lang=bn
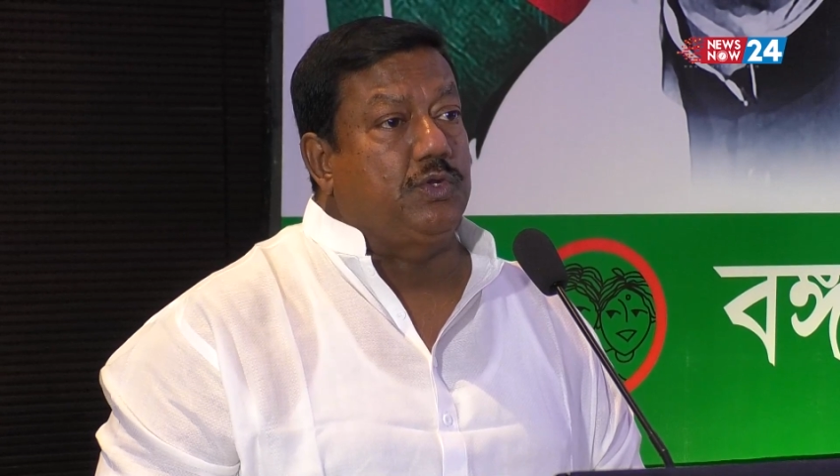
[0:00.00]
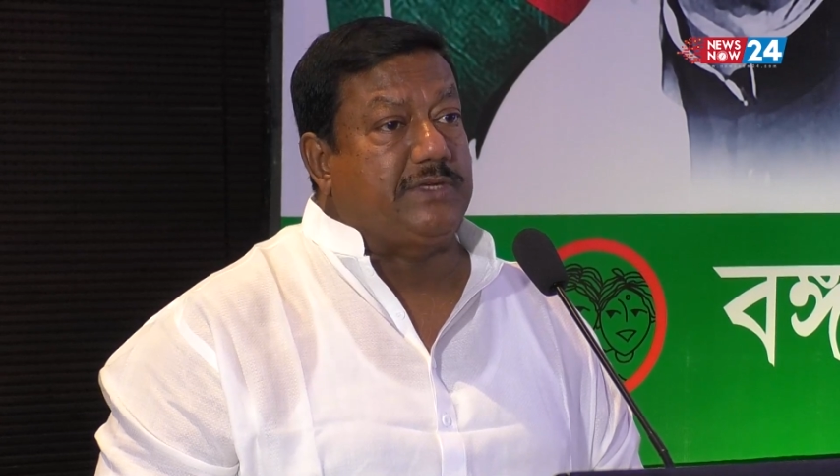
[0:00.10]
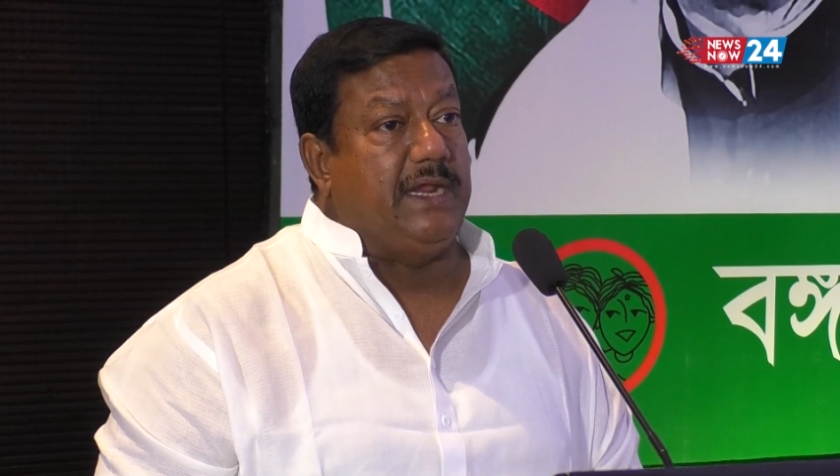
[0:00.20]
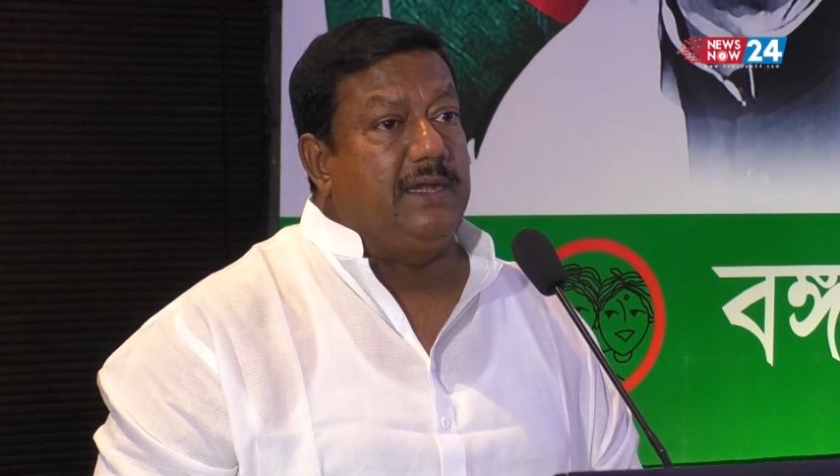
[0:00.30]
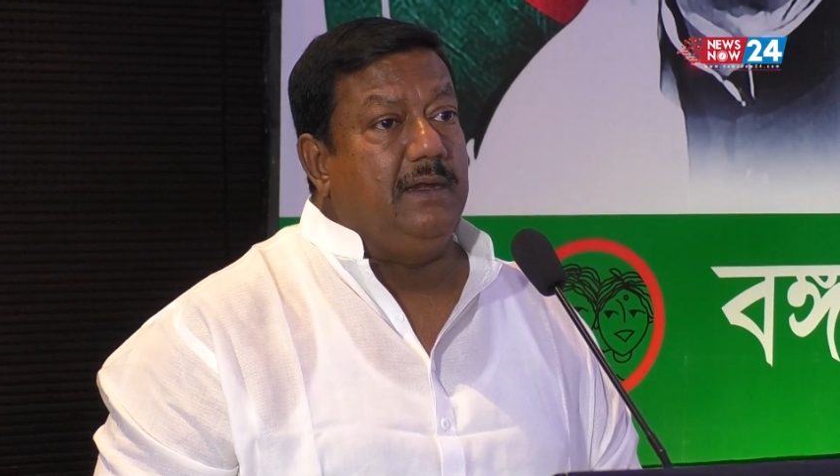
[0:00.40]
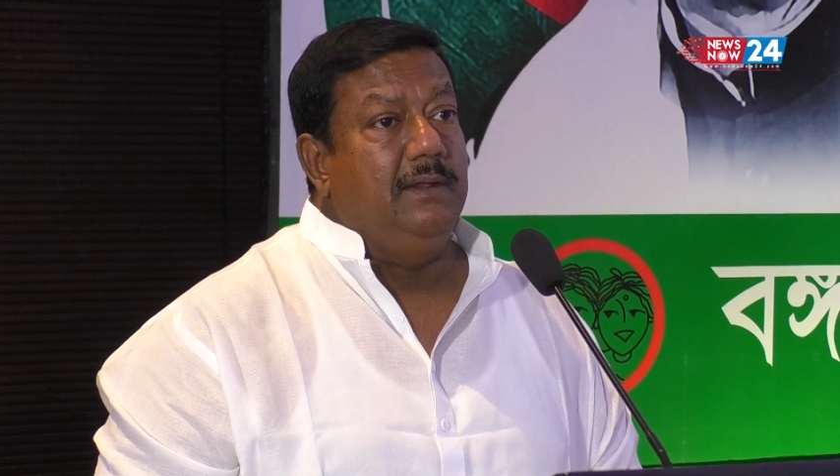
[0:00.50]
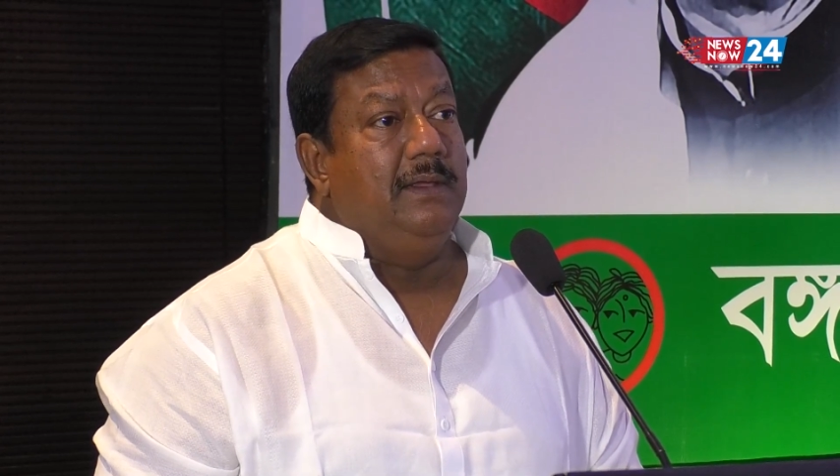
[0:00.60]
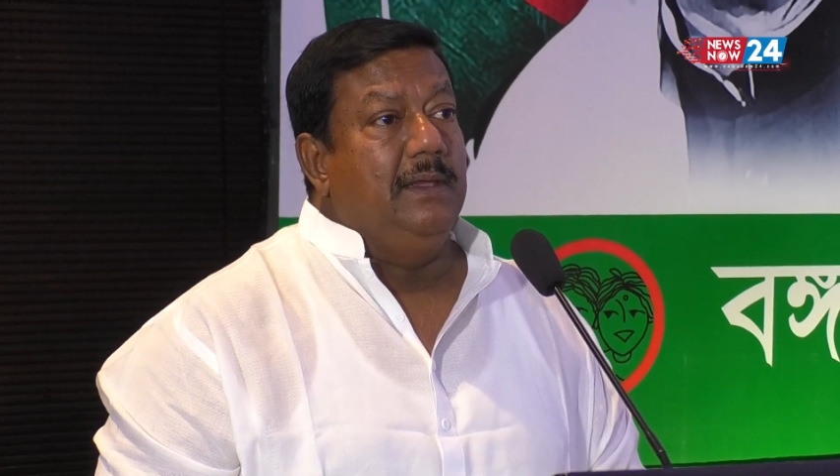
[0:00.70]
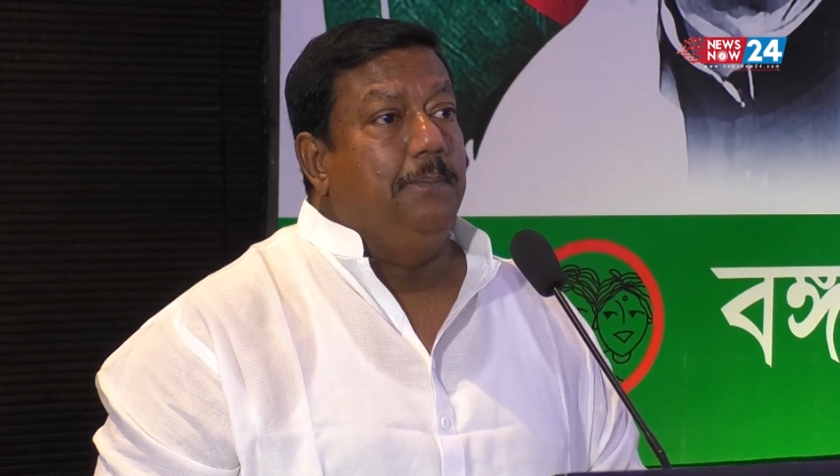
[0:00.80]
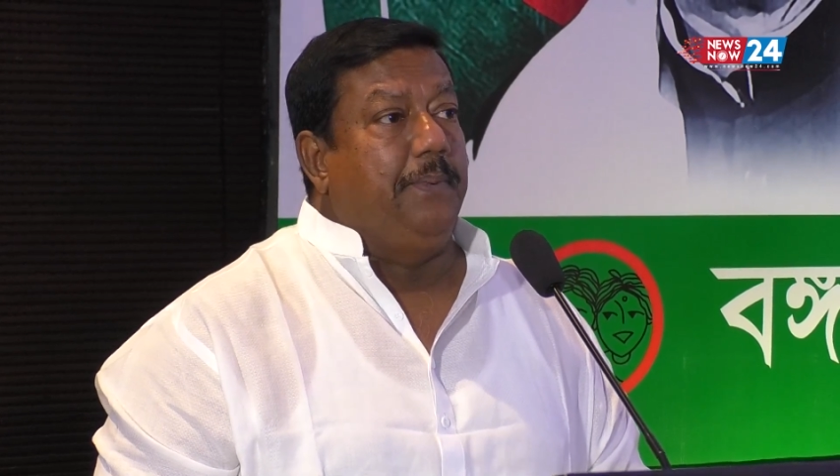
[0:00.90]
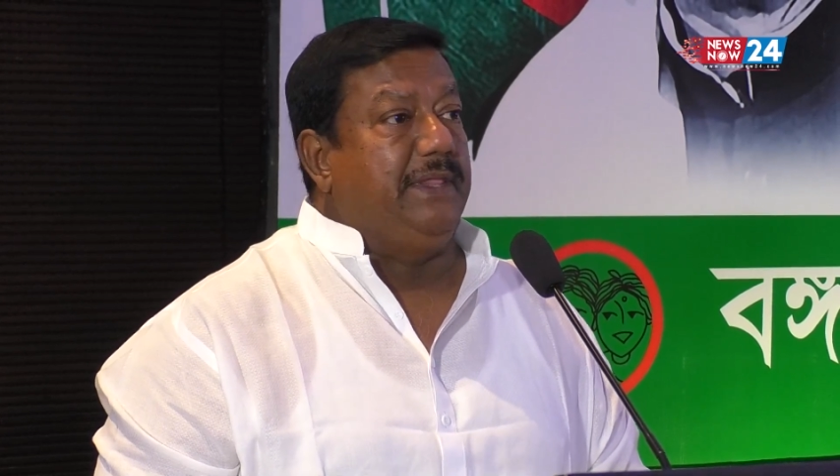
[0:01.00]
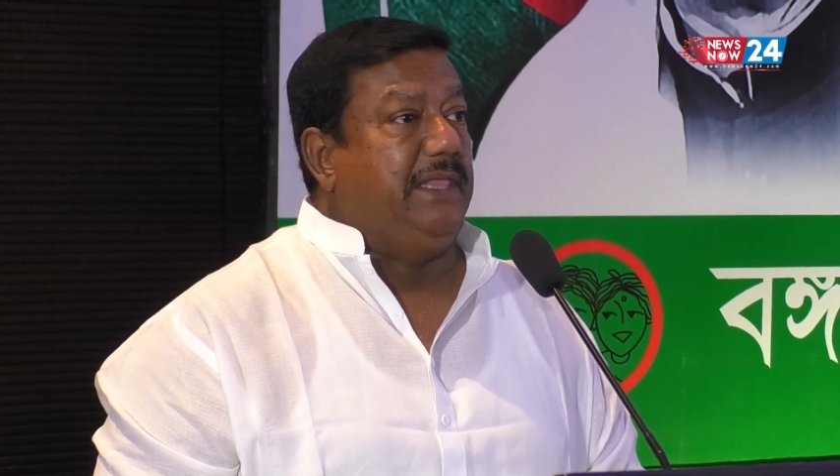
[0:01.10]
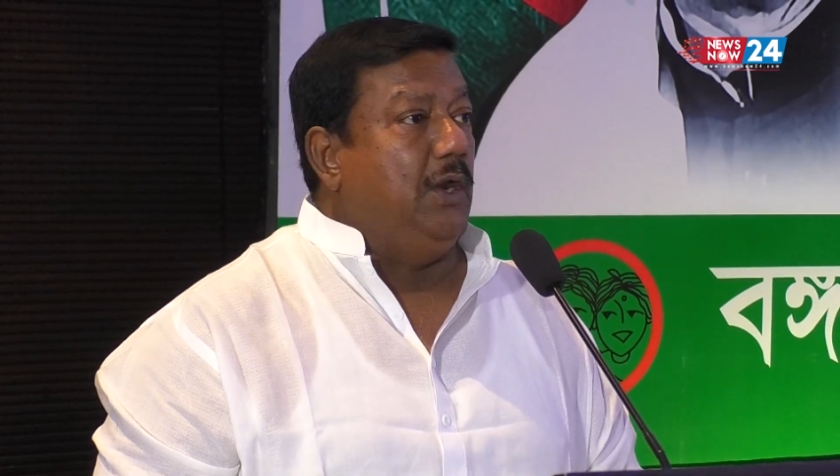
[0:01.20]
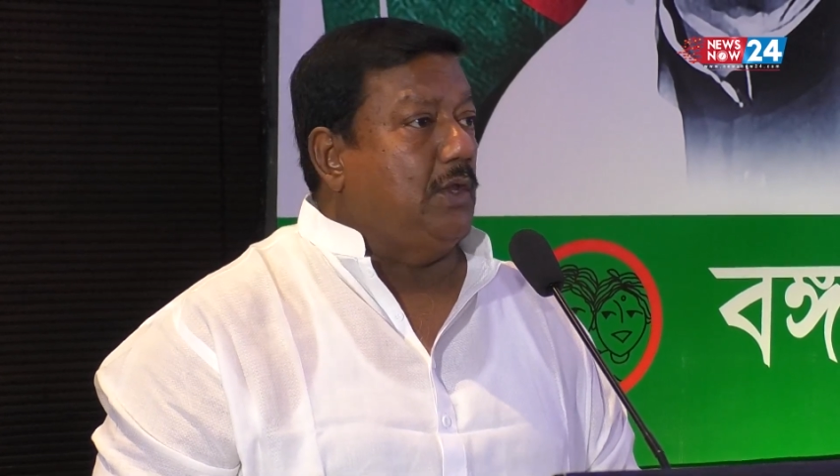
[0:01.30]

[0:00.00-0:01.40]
সাবেক মন্ত্রিপরিষদ